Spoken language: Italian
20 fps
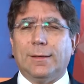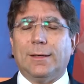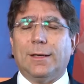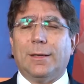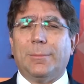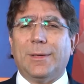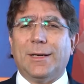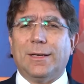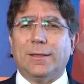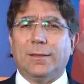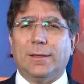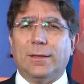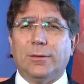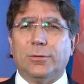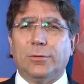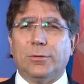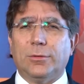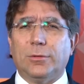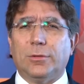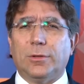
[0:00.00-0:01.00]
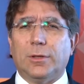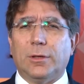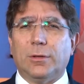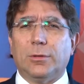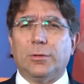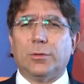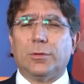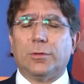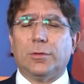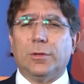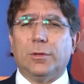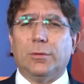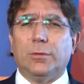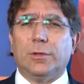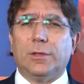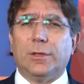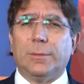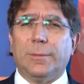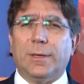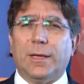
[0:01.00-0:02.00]
La malattia gottosa nel corso degli
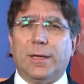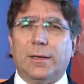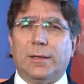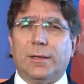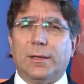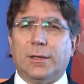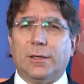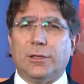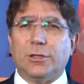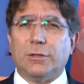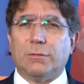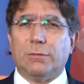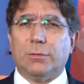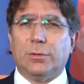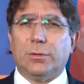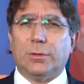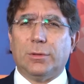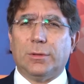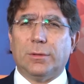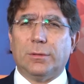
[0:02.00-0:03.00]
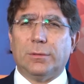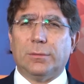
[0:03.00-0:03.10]
ultimi anni ha ricevuto